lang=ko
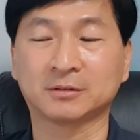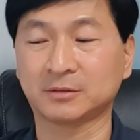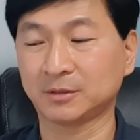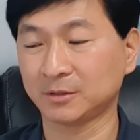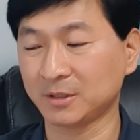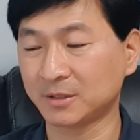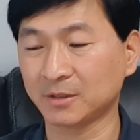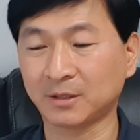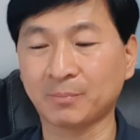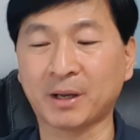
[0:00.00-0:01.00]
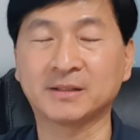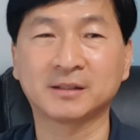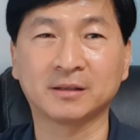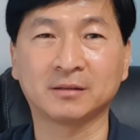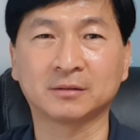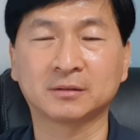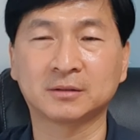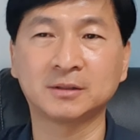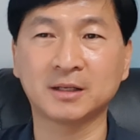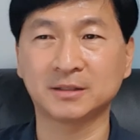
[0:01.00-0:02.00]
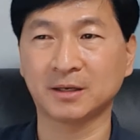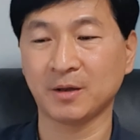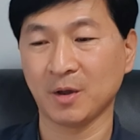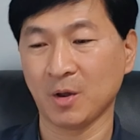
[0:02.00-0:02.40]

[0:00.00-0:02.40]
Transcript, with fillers: 그래서 이 책을 딱 봤어요. 근데 이제